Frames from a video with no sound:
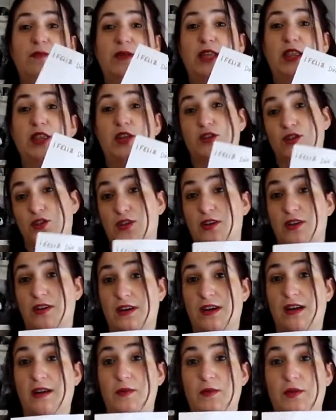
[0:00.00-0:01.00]
precioso
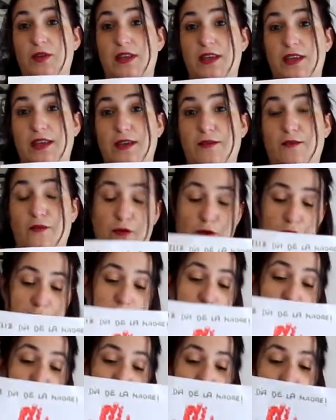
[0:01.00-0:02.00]
ramo de
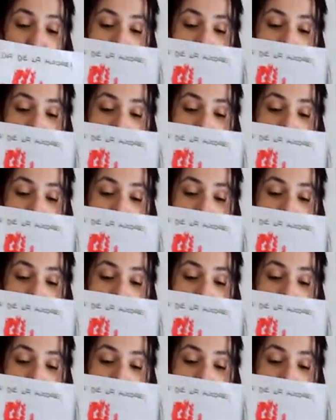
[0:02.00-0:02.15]
flores hecho con